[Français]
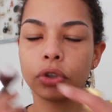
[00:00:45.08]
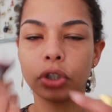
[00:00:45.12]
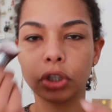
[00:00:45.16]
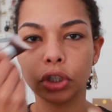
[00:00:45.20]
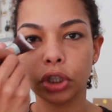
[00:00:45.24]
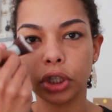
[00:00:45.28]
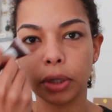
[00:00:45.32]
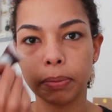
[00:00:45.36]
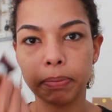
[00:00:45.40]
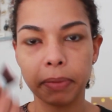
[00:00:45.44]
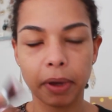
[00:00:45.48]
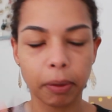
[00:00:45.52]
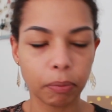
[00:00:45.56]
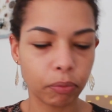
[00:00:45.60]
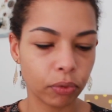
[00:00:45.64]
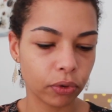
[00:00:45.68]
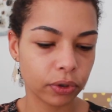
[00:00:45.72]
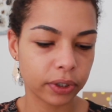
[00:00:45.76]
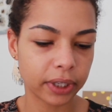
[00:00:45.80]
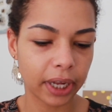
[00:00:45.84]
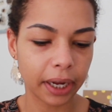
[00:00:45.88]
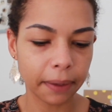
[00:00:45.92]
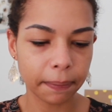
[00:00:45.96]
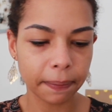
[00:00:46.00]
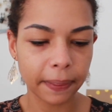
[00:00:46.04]
Et j'aime bien
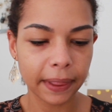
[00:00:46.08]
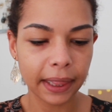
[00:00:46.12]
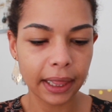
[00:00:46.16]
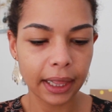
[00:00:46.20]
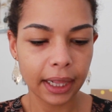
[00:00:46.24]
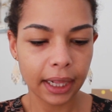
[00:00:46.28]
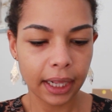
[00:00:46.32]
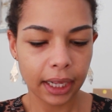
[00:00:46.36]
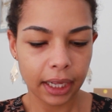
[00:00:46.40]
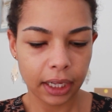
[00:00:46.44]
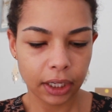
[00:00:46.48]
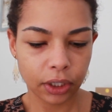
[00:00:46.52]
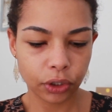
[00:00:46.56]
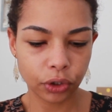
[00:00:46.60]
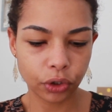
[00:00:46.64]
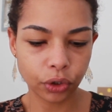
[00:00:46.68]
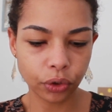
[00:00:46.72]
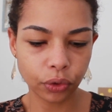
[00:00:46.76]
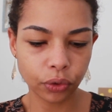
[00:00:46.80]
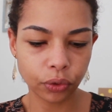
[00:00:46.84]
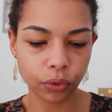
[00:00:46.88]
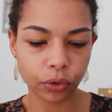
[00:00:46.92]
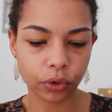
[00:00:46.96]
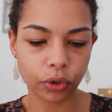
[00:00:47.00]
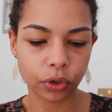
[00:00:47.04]
pour ça.
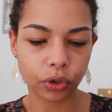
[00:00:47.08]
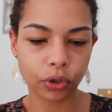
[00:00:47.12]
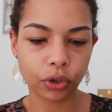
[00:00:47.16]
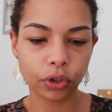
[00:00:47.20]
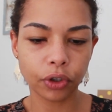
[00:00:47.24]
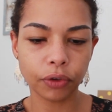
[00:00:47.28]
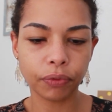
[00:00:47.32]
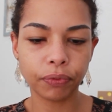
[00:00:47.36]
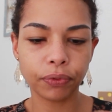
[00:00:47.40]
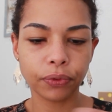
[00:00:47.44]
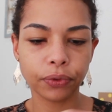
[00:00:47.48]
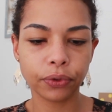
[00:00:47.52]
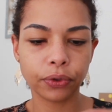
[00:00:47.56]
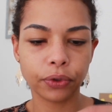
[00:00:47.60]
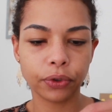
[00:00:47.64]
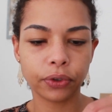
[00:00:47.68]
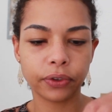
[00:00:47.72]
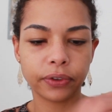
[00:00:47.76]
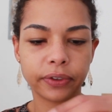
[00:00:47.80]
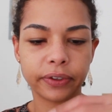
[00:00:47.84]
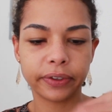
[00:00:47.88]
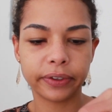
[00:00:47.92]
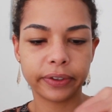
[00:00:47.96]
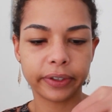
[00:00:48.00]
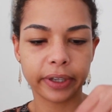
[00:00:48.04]
Donc, ce fond de
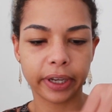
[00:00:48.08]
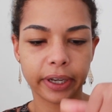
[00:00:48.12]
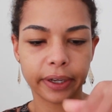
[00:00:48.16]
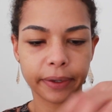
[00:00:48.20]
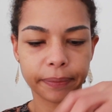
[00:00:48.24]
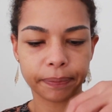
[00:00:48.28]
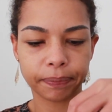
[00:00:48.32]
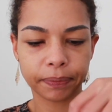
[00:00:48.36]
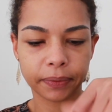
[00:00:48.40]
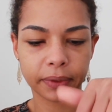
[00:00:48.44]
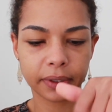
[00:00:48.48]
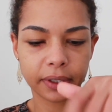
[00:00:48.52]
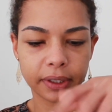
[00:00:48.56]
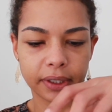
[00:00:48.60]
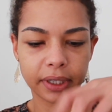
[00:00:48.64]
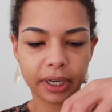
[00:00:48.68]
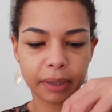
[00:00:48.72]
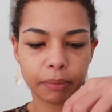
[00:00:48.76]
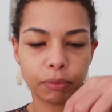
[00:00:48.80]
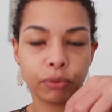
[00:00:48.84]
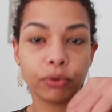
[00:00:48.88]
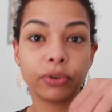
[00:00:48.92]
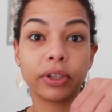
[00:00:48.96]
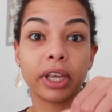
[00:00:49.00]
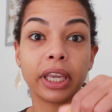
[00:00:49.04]
teint,
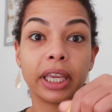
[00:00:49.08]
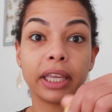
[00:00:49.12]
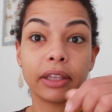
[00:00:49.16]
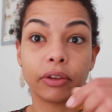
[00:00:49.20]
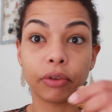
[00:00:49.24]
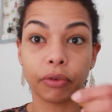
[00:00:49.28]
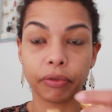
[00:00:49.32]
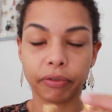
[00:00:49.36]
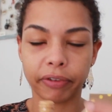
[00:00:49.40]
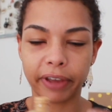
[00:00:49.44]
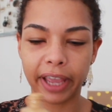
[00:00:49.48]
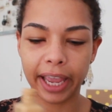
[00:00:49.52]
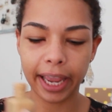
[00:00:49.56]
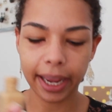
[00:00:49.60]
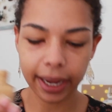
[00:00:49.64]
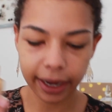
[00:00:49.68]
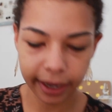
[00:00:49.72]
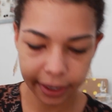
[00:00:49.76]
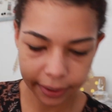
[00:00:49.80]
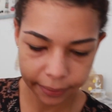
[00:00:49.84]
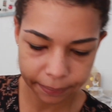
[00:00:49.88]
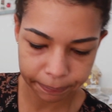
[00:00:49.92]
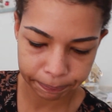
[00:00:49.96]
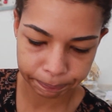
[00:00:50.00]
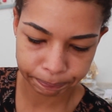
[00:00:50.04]
la bouteille est en
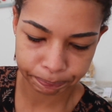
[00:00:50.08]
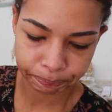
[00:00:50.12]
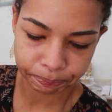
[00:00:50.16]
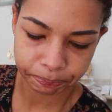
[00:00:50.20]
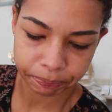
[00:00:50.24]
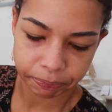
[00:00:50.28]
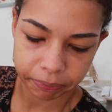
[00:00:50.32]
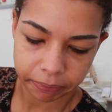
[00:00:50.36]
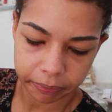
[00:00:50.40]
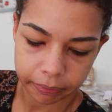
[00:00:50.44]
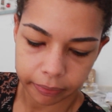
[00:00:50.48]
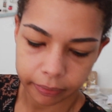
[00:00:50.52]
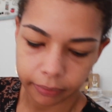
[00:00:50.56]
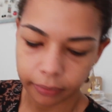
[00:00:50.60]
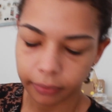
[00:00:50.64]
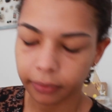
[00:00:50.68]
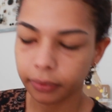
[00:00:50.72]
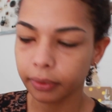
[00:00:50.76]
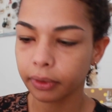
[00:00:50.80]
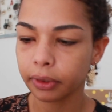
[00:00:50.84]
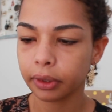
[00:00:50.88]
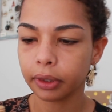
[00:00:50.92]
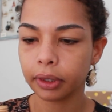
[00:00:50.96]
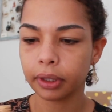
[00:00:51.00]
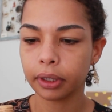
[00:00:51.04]
verre.
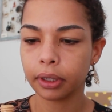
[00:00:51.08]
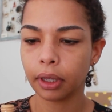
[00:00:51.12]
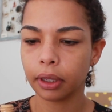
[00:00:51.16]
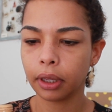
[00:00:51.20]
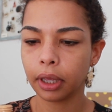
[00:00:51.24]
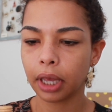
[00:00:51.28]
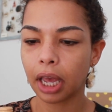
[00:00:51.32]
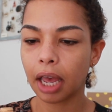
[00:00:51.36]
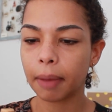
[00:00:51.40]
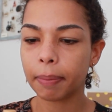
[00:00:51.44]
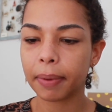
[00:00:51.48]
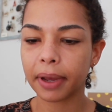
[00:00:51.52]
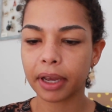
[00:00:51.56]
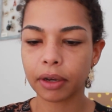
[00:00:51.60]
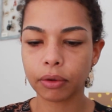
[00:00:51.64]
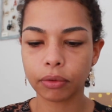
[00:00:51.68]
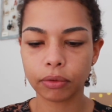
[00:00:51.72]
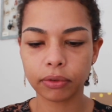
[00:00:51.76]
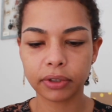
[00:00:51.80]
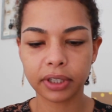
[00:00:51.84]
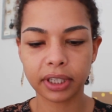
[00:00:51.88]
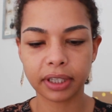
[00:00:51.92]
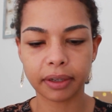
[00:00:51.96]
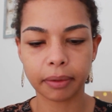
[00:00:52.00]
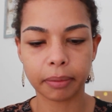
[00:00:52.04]
Ah par
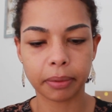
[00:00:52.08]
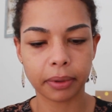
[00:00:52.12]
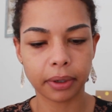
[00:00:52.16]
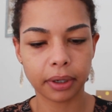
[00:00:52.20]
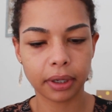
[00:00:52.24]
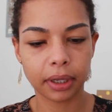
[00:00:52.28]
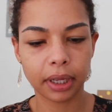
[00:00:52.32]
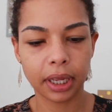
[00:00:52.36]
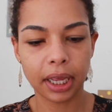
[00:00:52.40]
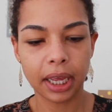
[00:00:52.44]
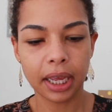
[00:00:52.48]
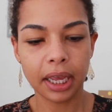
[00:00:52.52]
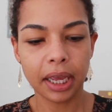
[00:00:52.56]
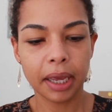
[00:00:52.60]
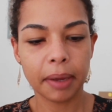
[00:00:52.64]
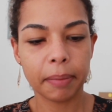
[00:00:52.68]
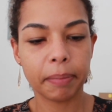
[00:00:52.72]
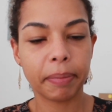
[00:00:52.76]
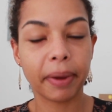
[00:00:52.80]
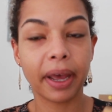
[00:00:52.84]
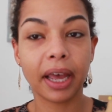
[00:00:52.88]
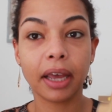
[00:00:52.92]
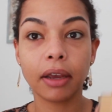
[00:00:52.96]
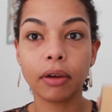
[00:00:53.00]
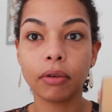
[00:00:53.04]
contre, ça sert
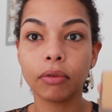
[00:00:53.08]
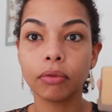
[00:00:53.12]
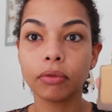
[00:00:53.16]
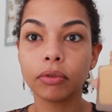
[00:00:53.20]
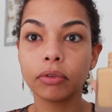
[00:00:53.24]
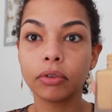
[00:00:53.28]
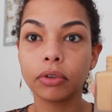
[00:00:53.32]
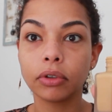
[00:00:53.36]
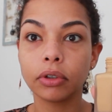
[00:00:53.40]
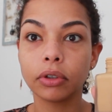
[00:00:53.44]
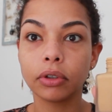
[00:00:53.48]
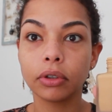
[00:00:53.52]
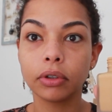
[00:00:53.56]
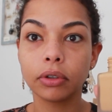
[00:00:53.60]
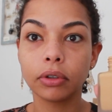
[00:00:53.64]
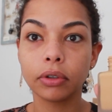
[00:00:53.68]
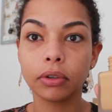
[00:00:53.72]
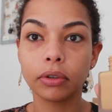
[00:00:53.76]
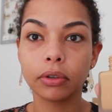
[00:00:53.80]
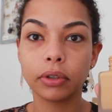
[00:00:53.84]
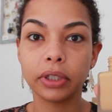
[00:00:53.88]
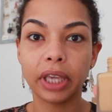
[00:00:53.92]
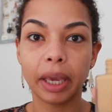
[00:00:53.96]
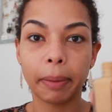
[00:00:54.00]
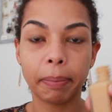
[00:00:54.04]
par contre, il
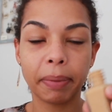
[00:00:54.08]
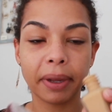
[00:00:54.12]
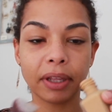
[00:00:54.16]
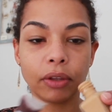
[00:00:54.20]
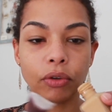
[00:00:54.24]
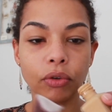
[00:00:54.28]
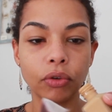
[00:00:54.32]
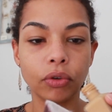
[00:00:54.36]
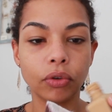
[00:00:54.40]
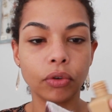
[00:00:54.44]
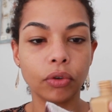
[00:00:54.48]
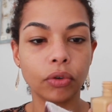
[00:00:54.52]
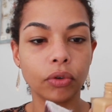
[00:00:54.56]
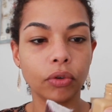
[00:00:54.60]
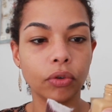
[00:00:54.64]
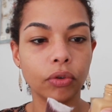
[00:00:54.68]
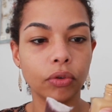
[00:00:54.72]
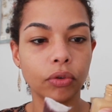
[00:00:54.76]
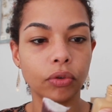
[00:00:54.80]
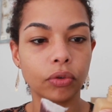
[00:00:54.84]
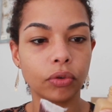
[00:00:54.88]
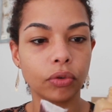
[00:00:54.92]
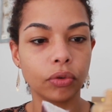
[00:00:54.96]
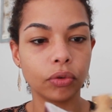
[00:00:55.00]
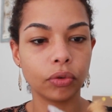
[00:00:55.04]
euh, n'y a pas
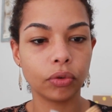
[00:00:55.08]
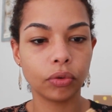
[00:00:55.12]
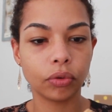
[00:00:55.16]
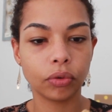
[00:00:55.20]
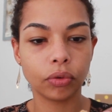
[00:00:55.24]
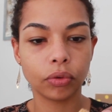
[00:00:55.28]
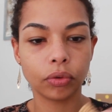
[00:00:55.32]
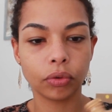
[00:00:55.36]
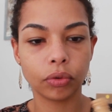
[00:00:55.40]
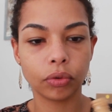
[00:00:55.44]
de